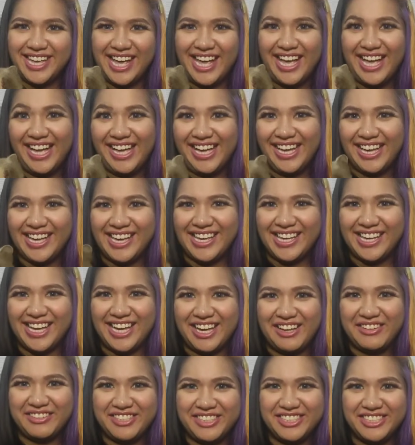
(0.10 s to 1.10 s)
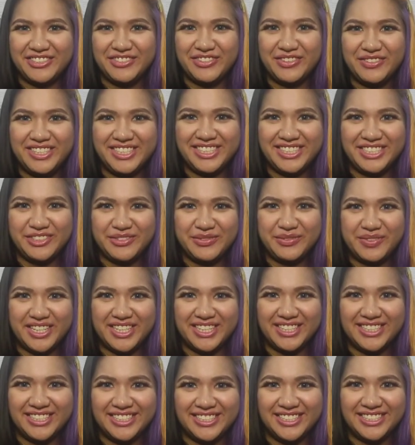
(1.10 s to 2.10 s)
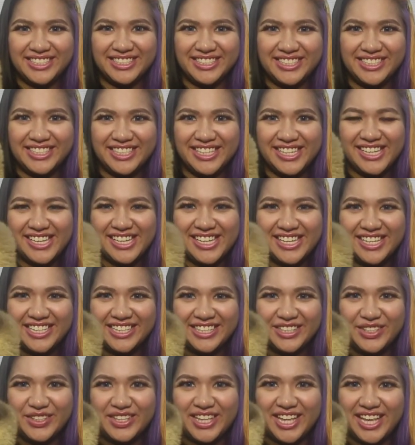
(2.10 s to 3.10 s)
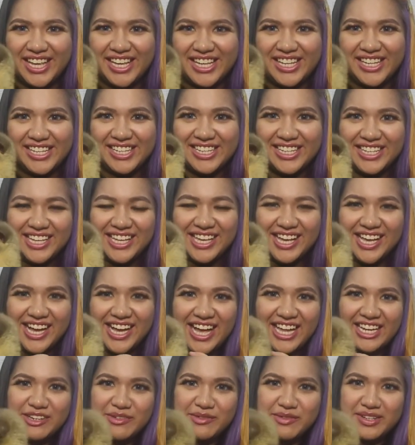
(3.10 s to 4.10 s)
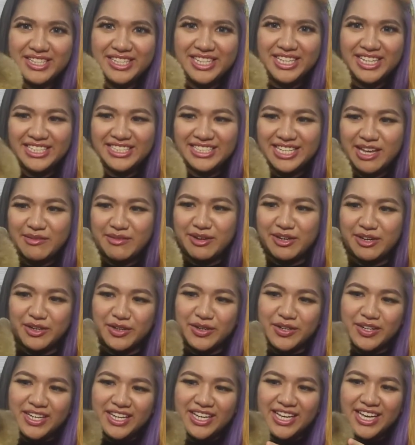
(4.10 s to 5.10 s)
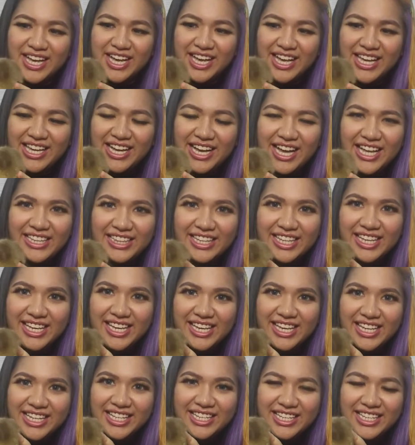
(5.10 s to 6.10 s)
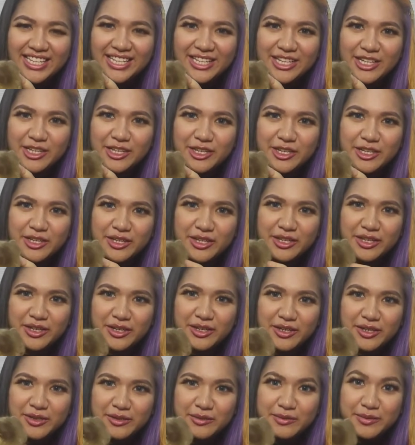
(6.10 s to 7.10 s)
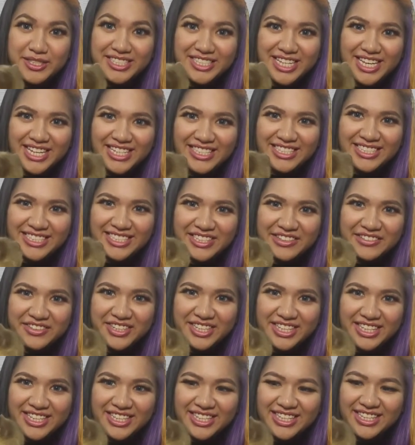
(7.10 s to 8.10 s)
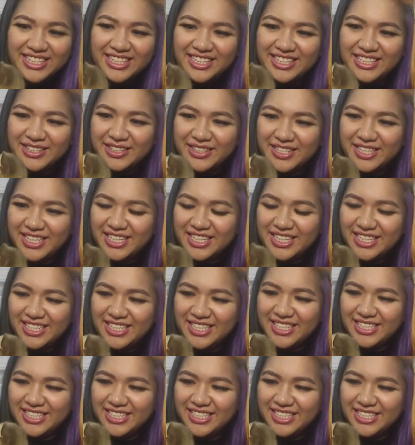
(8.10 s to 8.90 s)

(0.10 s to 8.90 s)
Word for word: Hi! I'm Nisha from DigiPets. Today, ang animal na kasama ko ay ang ating mosaic civet. Okay?